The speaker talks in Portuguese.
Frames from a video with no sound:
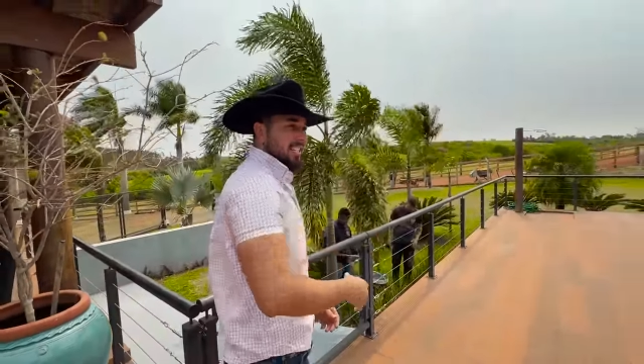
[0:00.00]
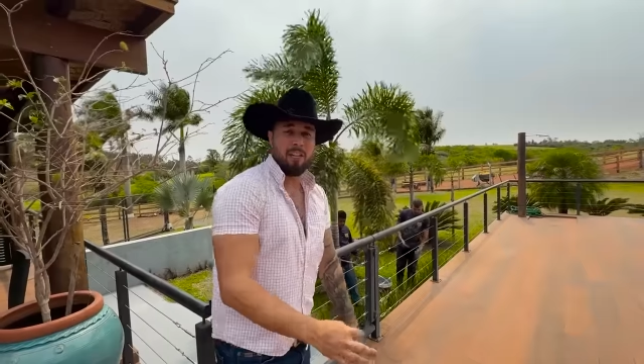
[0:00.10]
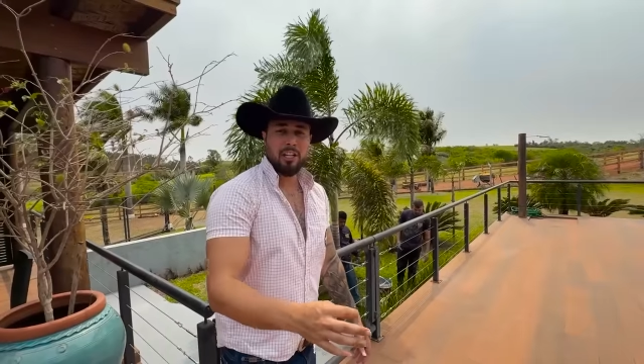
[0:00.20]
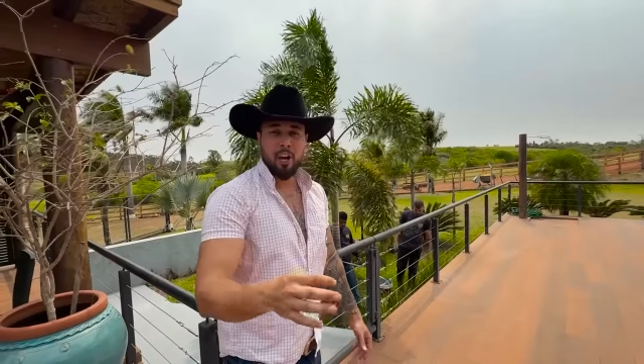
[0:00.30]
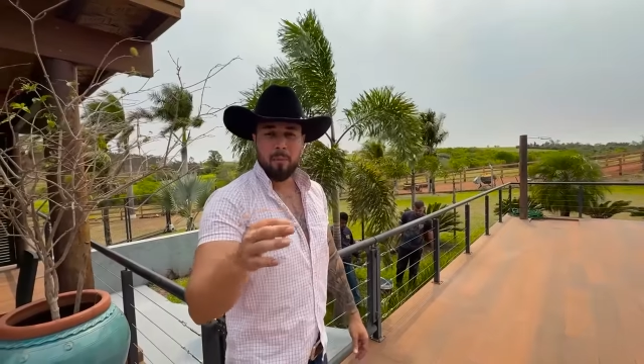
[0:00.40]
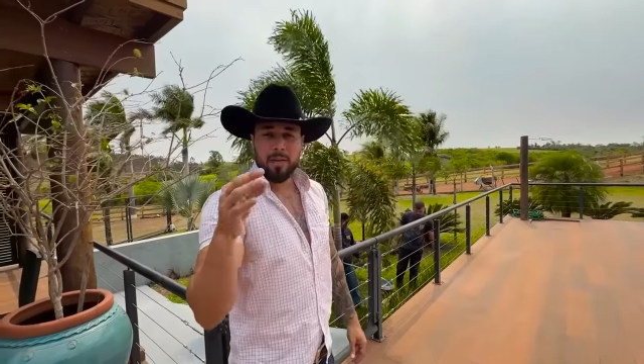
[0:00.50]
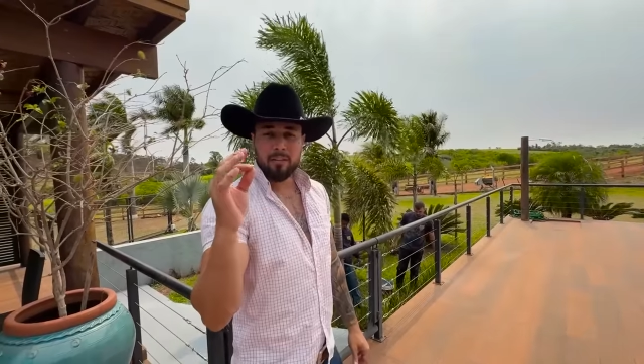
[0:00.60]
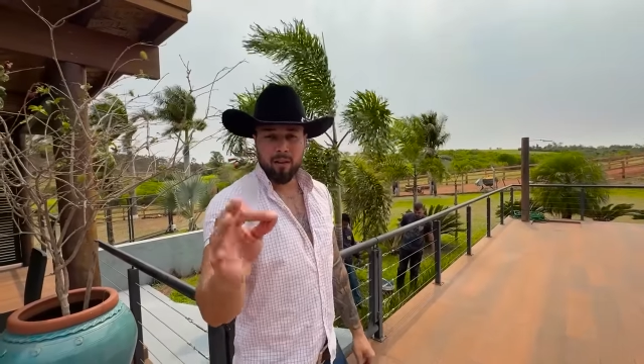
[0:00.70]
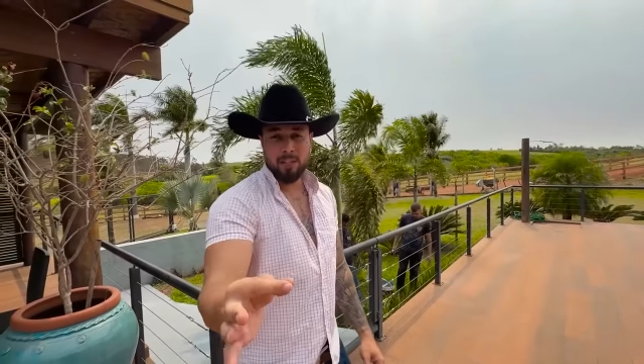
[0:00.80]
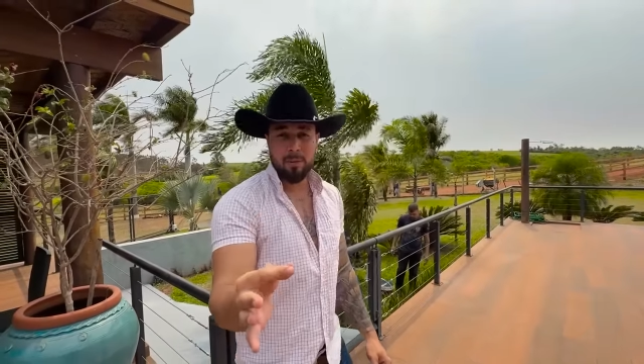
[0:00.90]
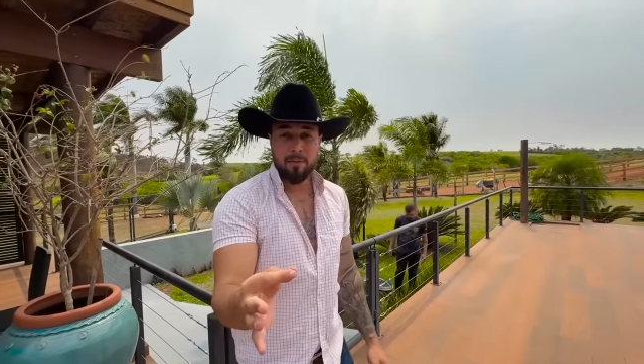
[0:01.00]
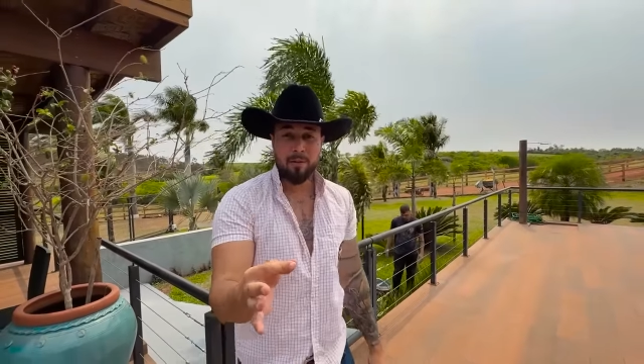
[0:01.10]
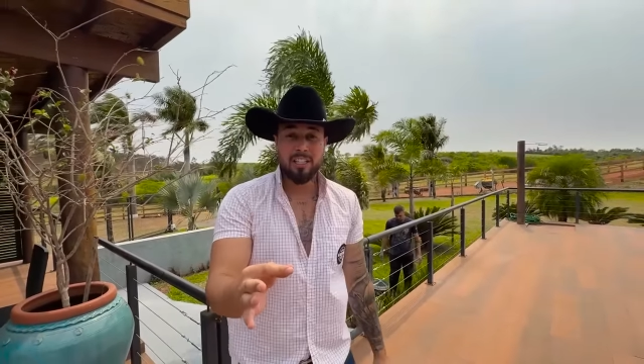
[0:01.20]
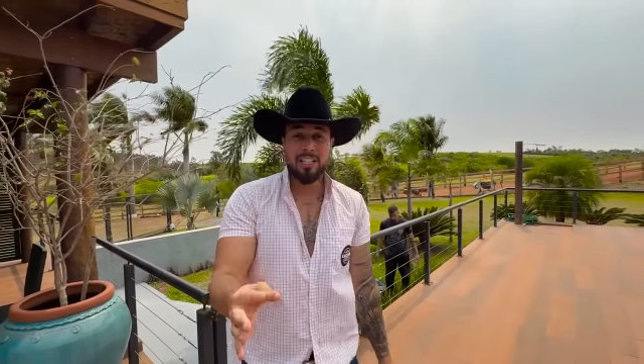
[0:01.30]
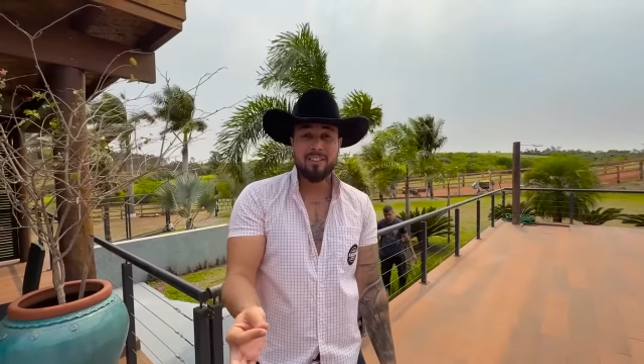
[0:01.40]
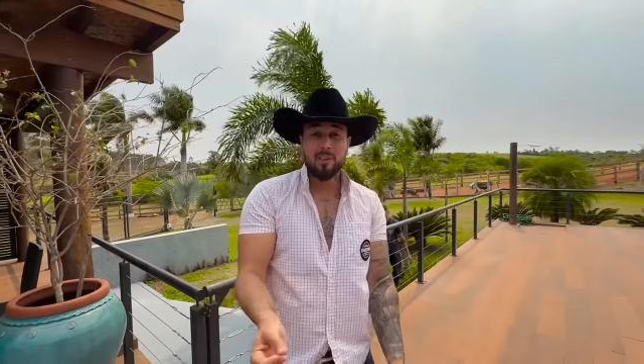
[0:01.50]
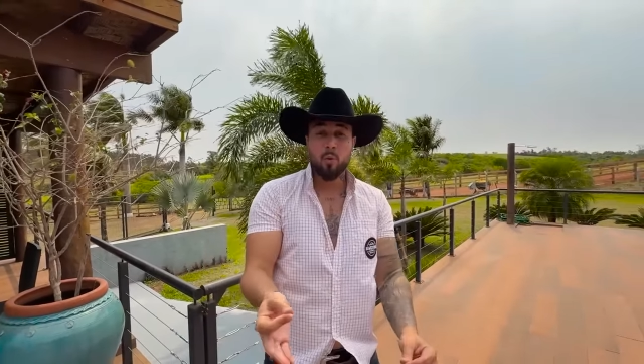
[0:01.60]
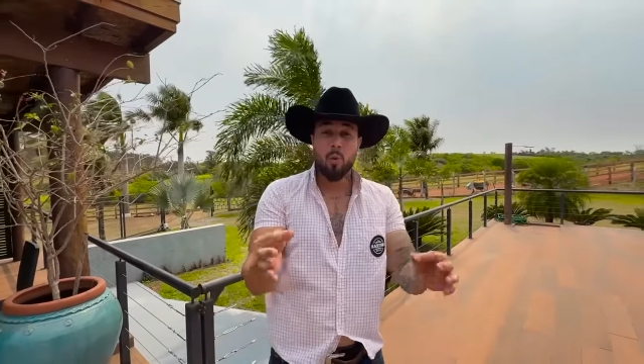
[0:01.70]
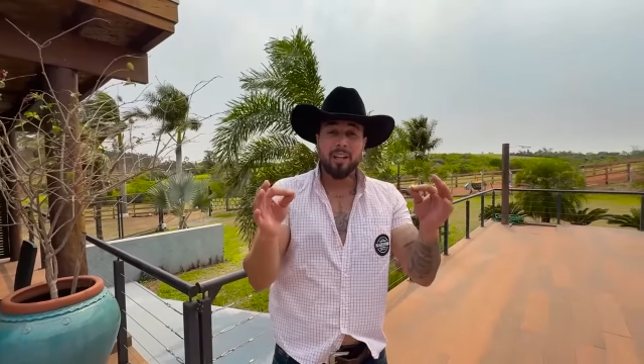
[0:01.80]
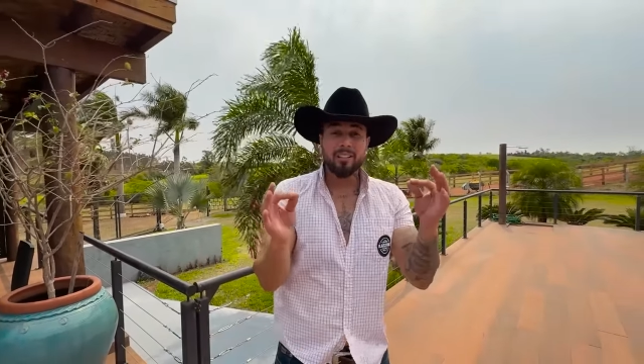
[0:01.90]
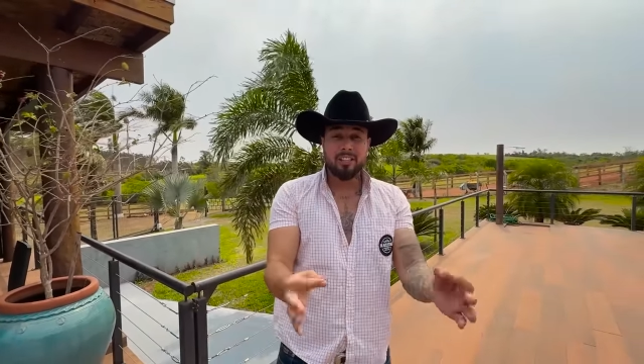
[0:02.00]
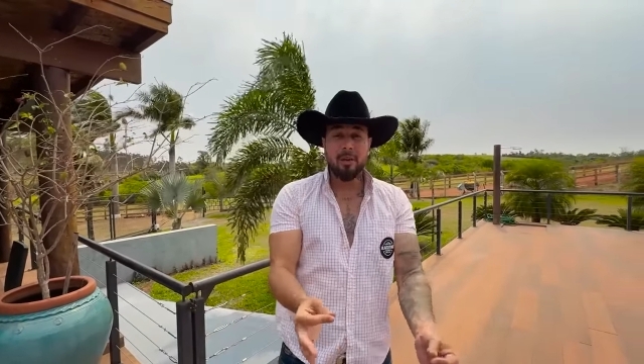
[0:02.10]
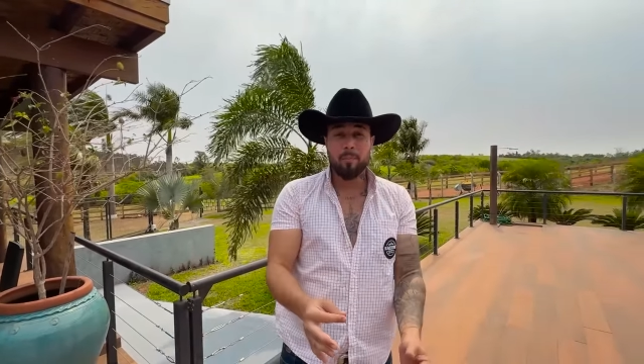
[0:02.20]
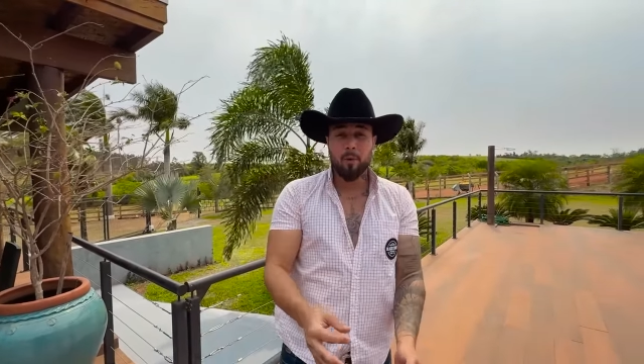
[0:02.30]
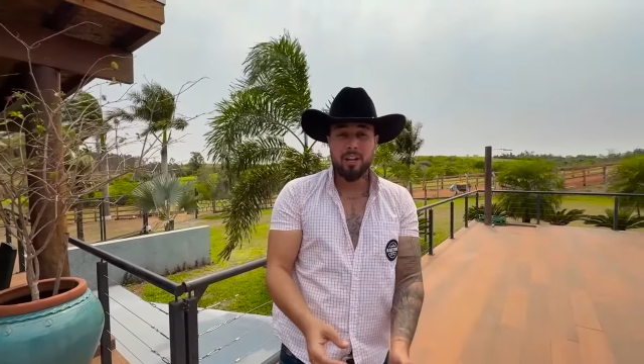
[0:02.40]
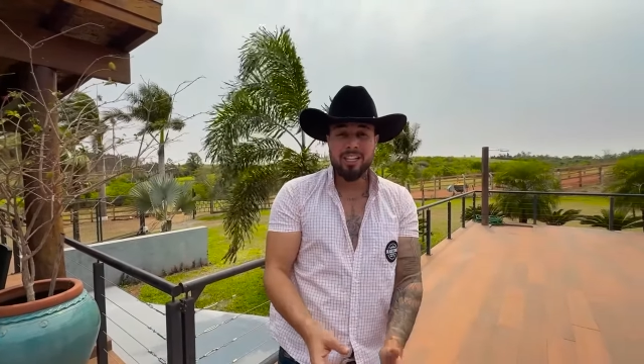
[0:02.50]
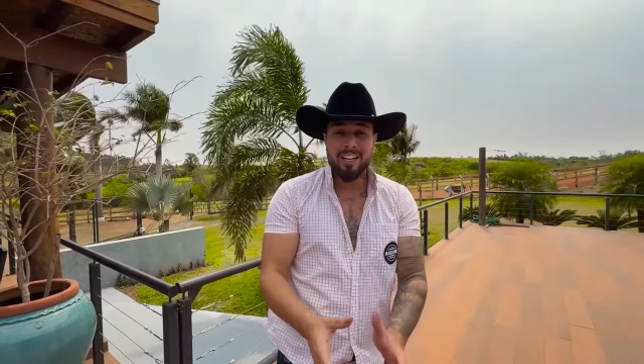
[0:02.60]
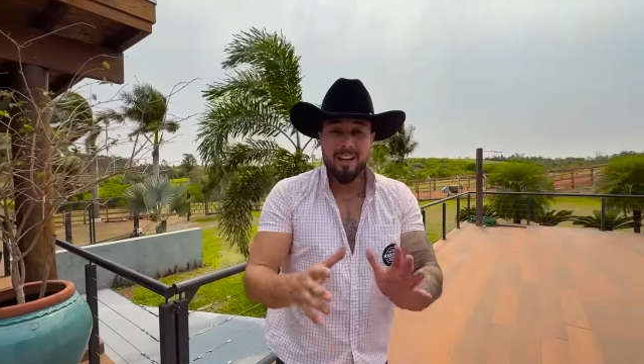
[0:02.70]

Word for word: Eu vou deixar umas fotos pra vocês verem um antes e depois.